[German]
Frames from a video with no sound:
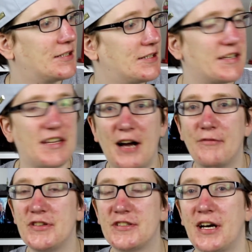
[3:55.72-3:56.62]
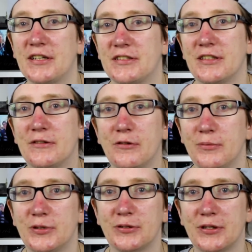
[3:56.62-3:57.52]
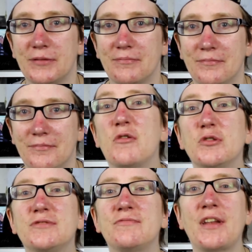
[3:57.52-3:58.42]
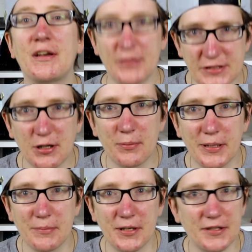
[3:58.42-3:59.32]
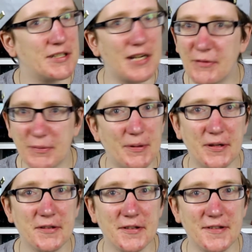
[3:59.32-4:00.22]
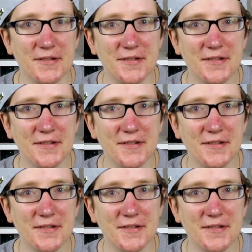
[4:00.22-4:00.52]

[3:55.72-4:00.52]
Egal wie ich sage, es klingt komisch, oder? Die Hosen werden einfach sauber gemacht, egal was passiert ist.